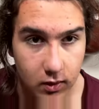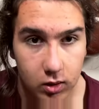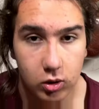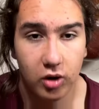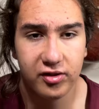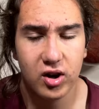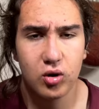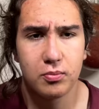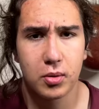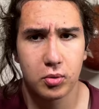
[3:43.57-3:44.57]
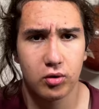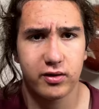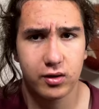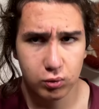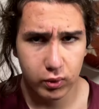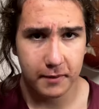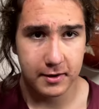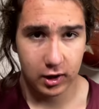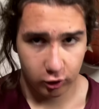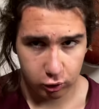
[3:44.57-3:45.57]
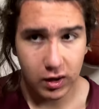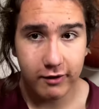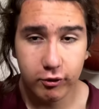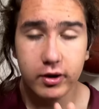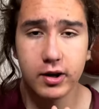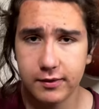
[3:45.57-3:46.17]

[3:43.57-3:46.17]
cosa non proprio sicura per il nostro iPhone.